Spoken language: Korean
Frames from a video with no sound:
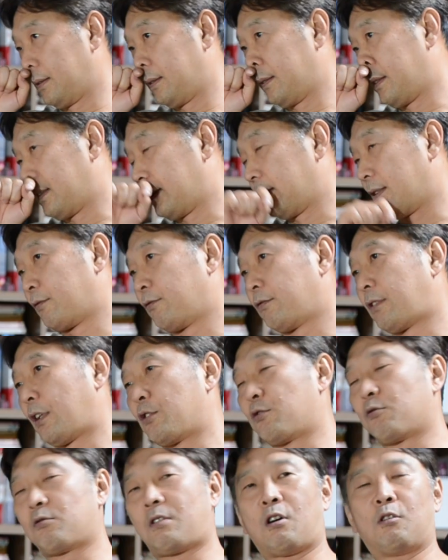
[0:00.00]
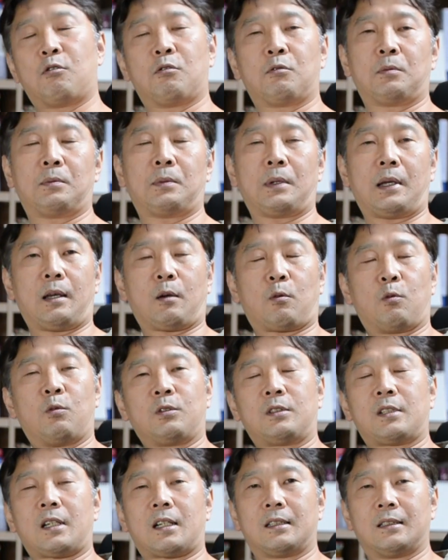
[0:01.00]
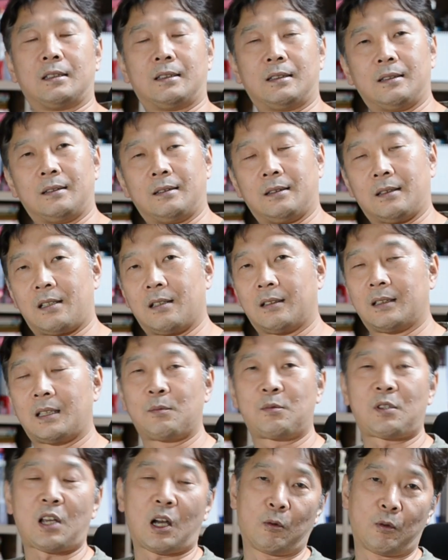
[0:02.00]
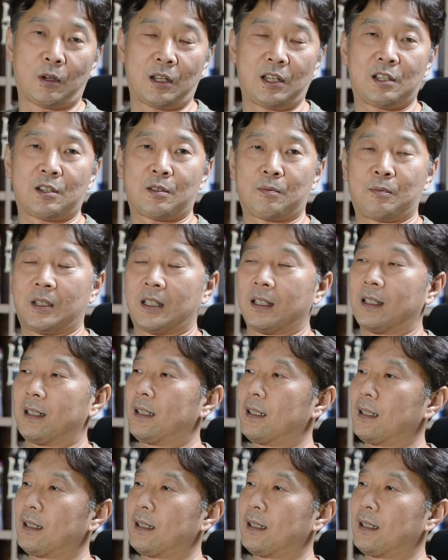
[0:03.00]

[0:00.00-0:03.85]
이제 두산중공업의 공장은 경남 창원에 있습니다.